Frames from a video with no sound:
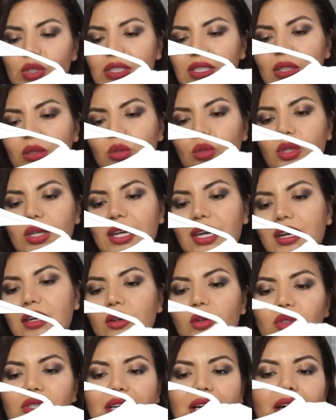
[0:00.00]
y siento que
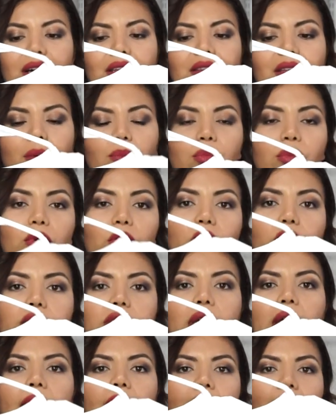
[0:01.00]
nos sacan de
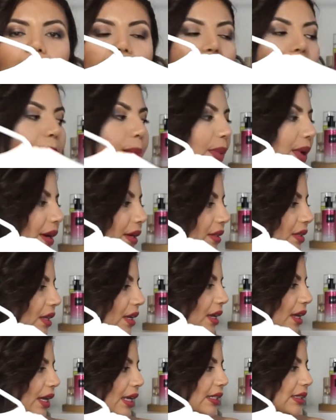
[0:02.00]
apuros
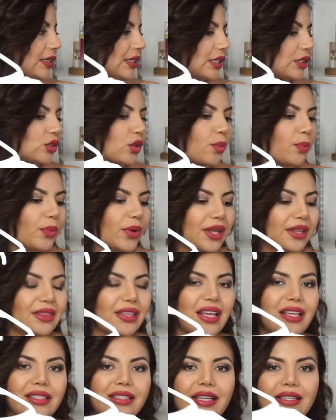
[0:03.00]
Aparte, este son
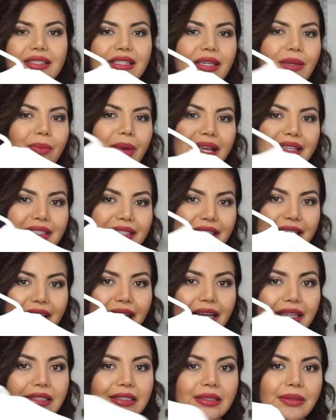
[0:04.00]
prendas así
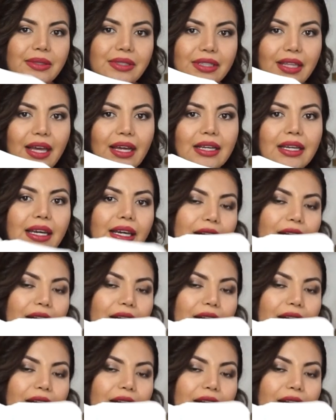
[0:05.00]
básicas, ¿verdad?